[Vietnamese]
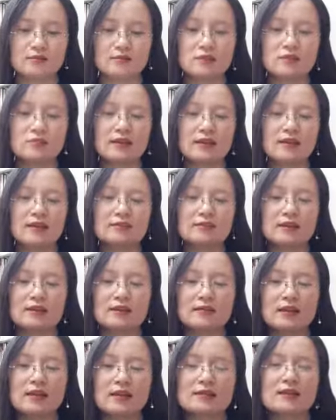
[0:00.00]
chúng ta
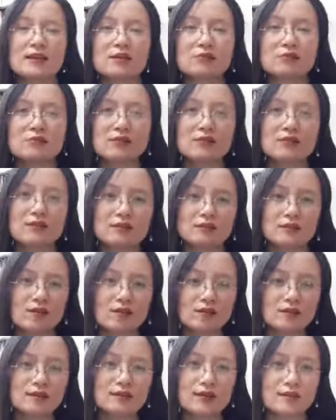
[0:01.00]
sẽ tại sao chúng ta lại
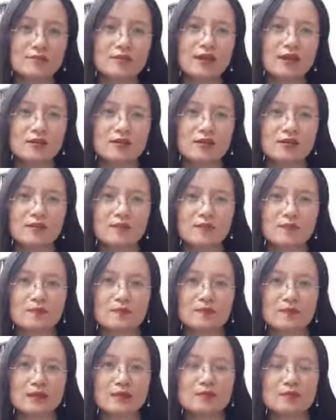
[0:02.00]
có cái cảm giác đó
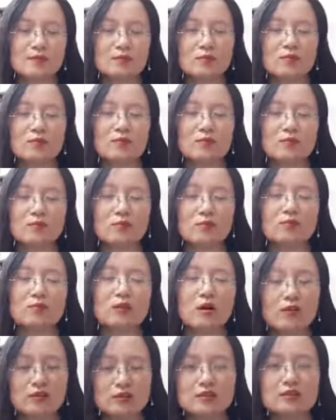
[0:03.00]
tại sao mỗi mỗi
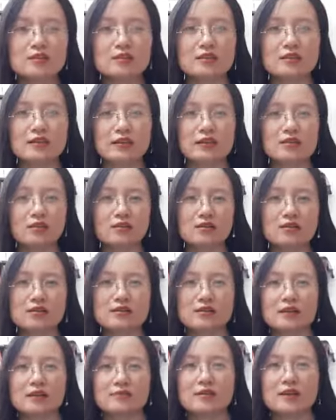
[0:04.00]
con người thì lại có cái
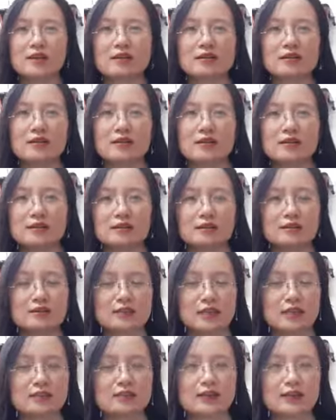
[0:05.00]
cảm giác cái
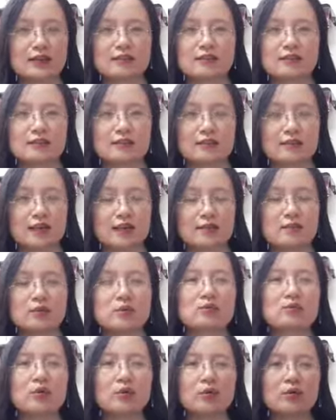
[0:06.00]
trạng thái tình cảm
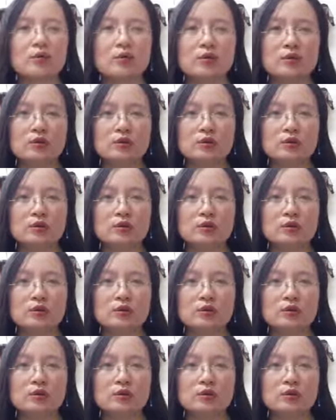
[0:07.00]
nước đôi